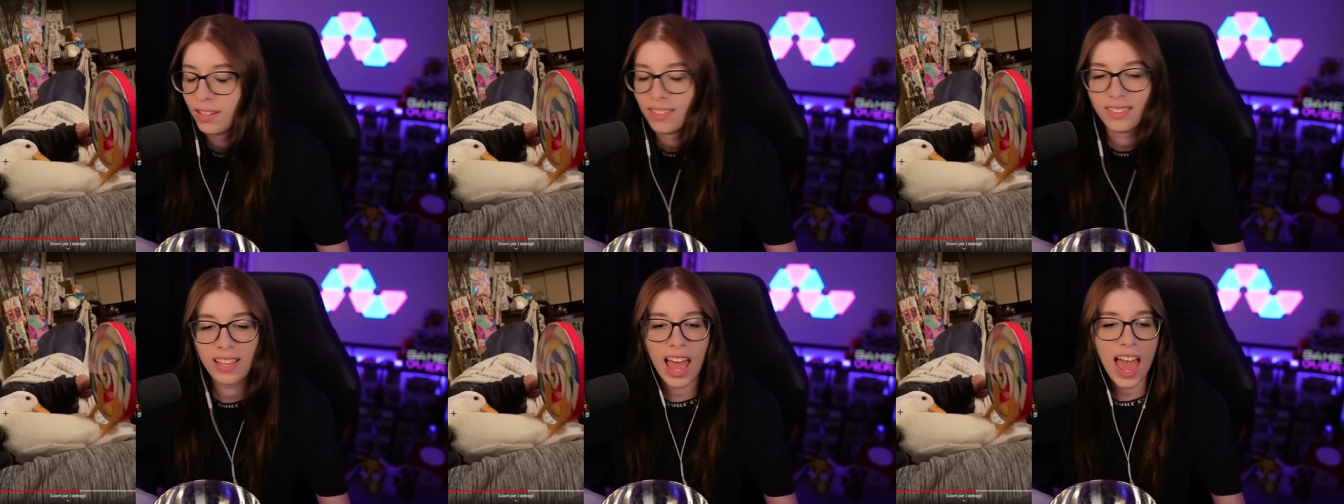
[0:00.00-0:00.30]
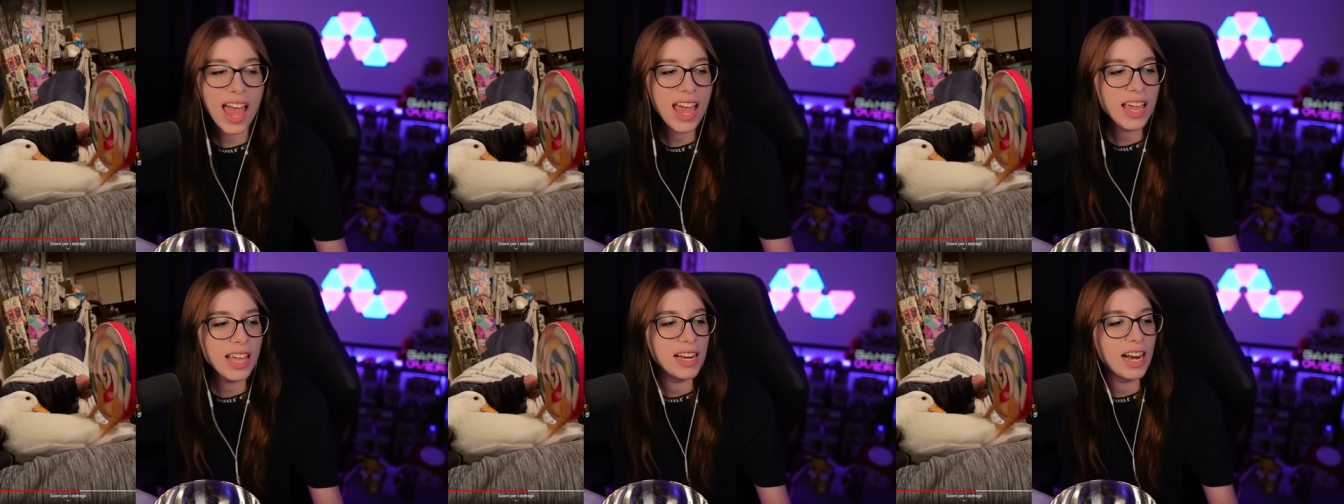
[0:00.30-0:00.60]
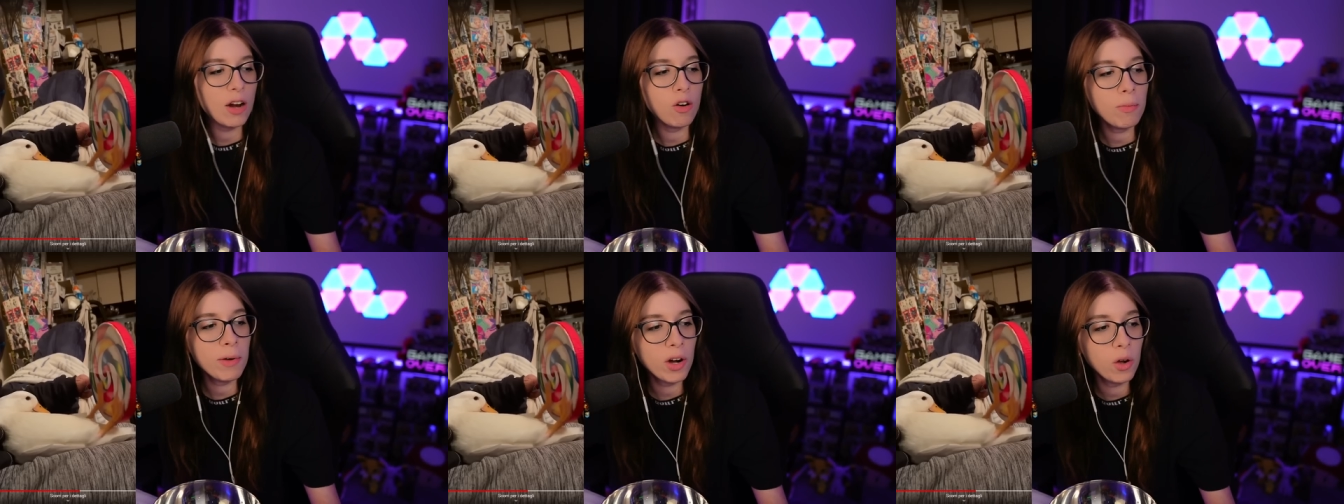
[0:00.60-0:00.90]
Sei
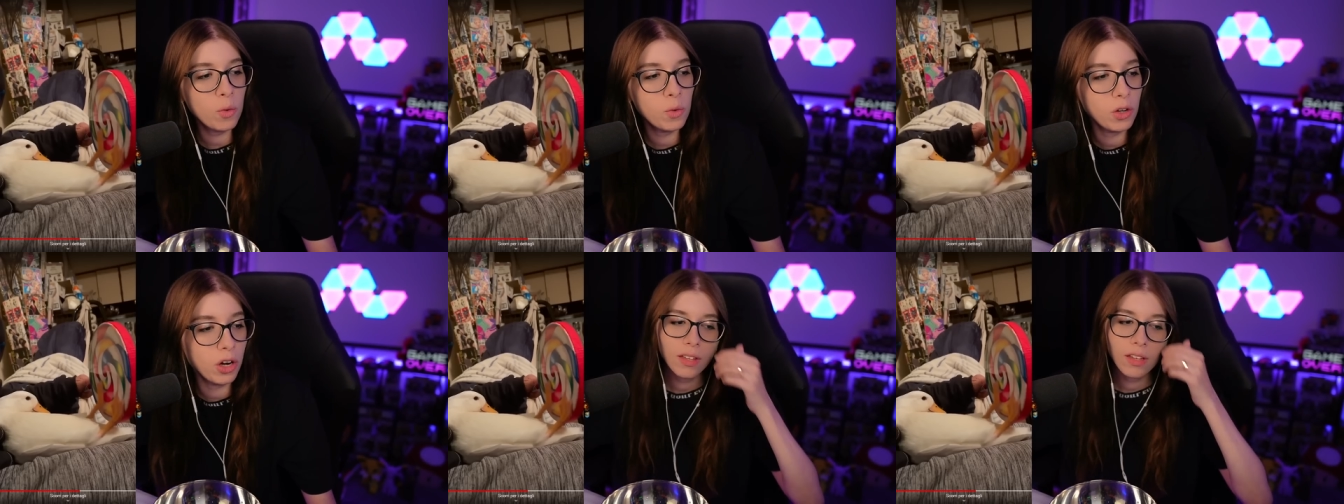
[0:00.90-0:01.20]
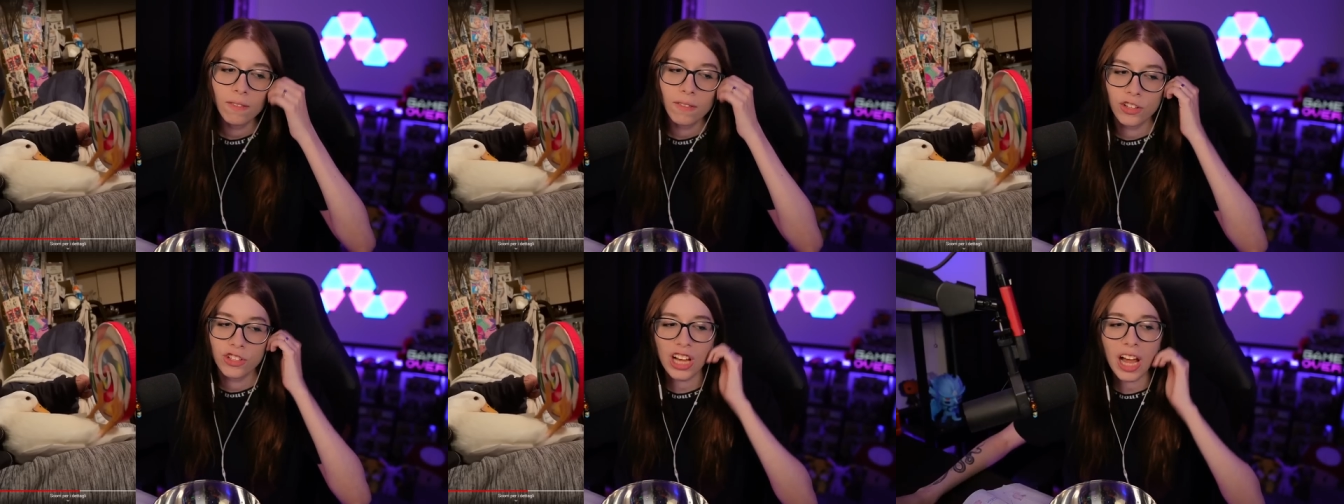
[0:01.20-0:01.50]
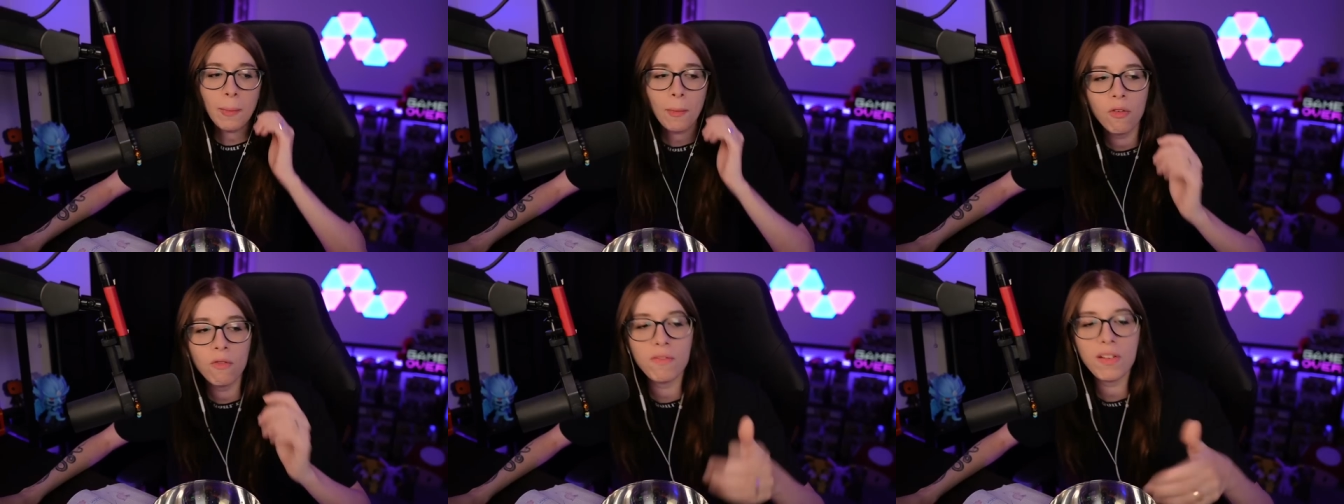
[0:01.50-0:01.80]
la numero uno.
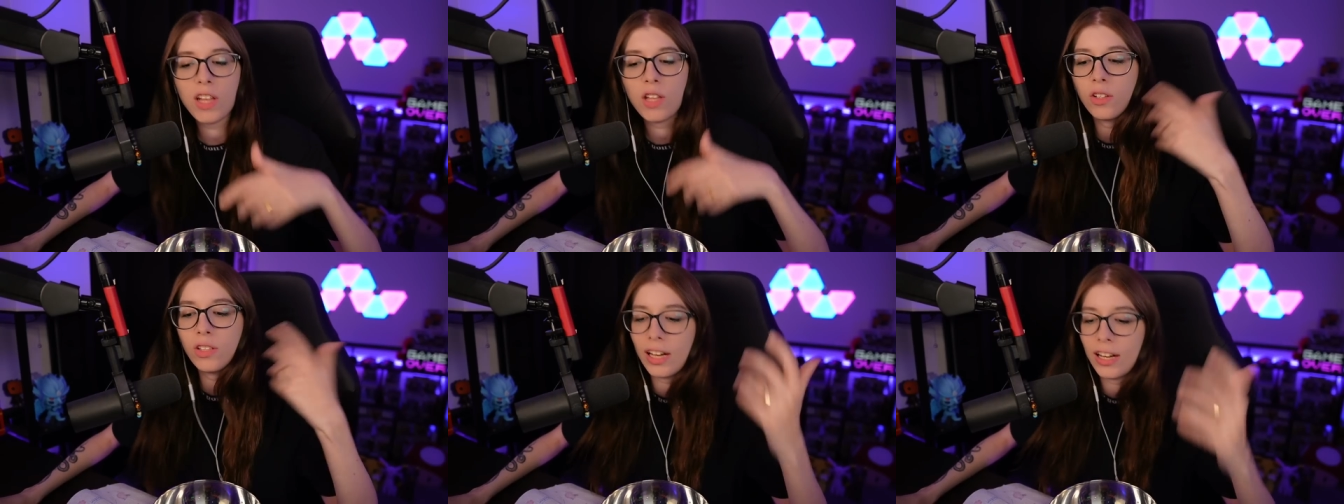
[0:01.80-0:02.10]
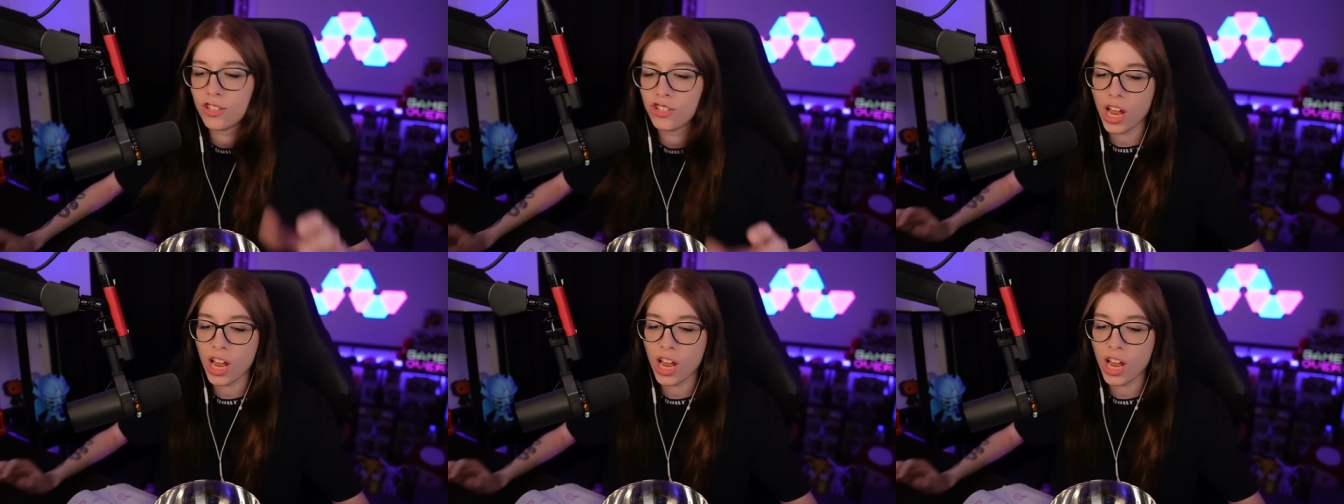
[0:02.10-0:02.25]
Facciamo un video del